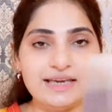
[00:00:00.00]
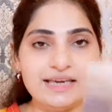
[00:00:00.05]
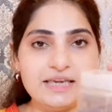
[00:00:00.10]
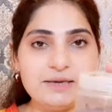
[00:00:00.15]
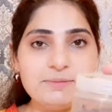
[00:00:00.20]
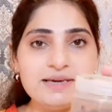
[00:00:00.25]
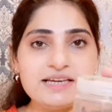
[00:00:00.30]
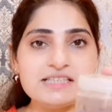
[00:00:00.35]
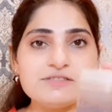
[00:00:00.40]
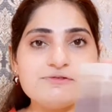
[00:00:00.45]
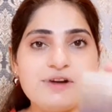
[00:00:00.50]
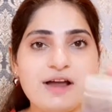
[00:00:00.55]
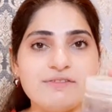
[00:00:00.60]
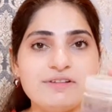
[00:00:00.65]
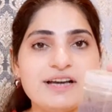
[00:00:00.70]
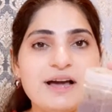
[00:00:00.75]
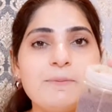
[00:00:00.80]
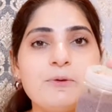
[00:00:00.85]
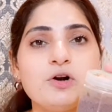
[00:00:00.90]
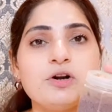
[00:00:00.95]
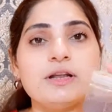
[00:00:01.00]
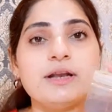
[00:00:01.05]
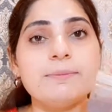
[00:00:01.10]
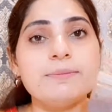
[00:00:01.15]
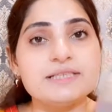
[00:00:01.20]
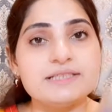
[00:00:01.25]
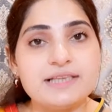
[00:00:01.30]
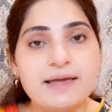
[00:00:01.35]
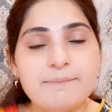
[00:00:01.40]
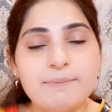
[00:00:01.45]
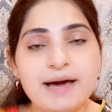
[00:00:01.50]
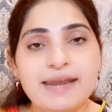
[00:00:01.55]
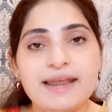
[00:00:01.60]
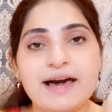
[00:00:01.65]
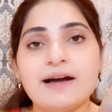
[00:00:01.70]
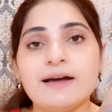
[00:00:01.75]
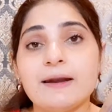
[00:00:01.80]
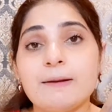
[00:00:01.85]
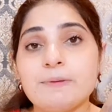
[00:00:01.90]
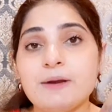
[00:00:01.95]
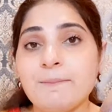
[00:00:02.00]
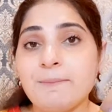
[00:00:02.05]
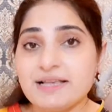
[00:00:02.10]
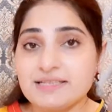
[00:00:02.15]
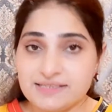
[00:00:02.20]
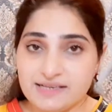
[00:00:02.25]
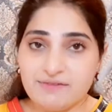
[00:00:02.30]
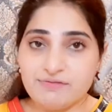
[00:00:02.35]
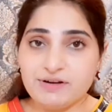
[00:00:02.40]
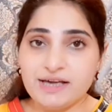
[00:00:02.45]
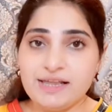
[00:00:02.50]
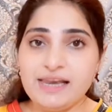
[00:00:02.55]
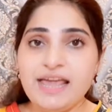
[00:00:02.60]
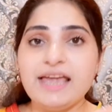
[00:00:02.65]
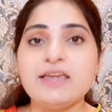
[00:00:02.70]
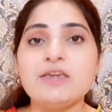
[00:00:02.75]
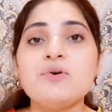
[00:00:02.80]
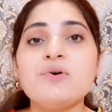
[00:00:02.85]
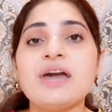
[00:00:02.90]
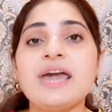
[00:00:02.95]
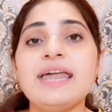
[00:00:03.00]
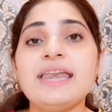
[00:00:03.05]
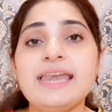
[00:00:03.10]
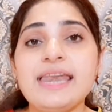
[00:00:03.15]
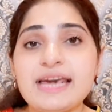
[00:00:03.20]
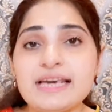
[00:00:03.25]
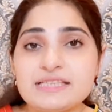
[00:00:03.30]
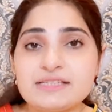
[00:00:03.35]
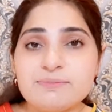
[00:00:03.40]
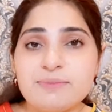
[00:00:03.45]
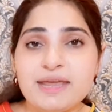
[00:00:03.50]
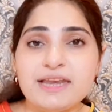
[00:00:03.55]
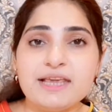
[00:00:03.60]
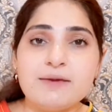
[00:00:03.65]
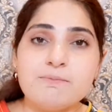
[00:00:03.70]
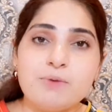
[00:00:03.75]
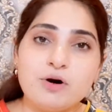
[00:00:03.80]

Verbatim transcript: हीबिकस फ्लावर का पाउडर अभी से बनाकर अपने पास सेव कर लें क्योंकि नेक्स्ट मेरी